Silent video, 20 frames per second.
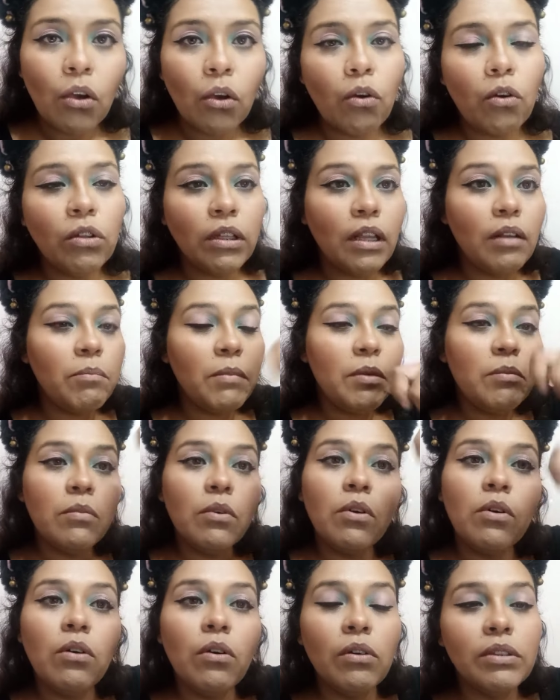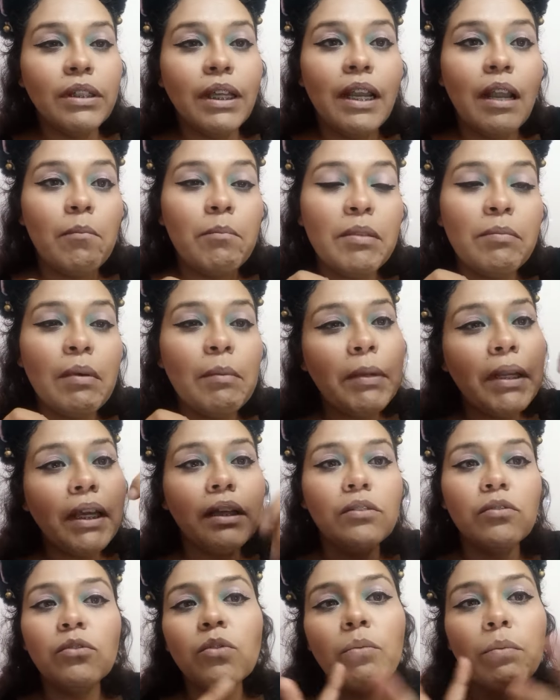con el mismo, o sea, en la misma
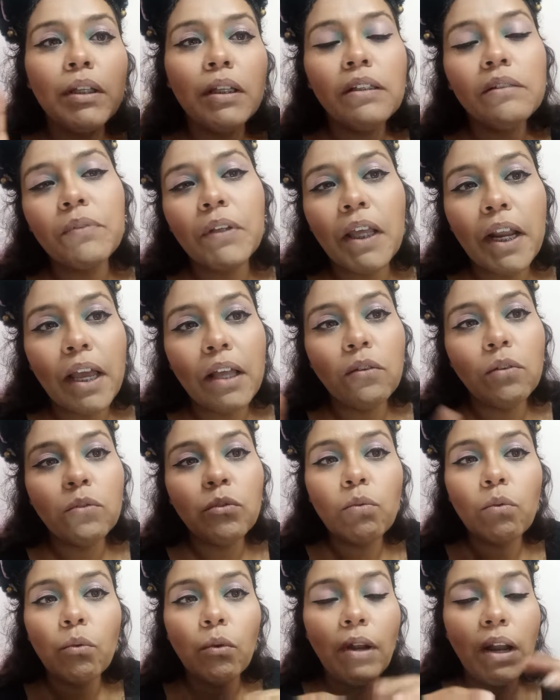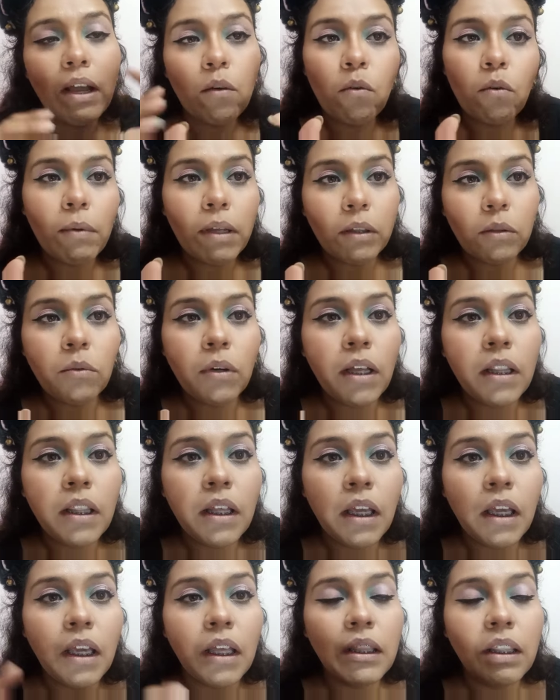aplicación tú vienes creando la curvatura
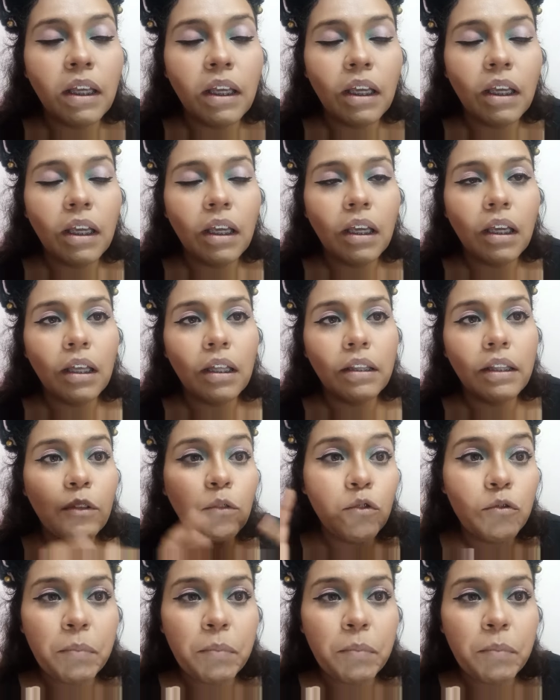de, tus